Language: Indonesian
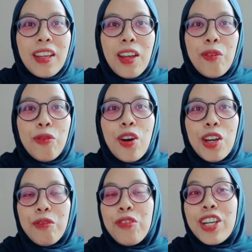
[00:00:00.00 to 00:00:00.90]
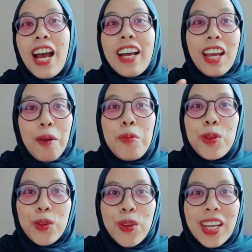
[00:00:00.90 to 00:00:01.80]
info-info yang ia
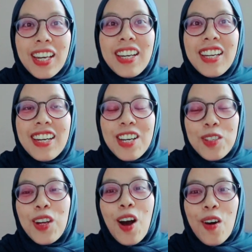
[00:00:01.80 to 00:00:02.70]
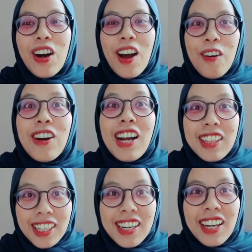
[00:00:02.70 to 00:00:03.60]
butuhin dan juga
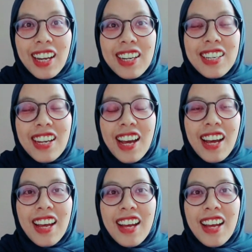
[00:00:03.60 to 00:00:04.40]
orang-orang terdekat dia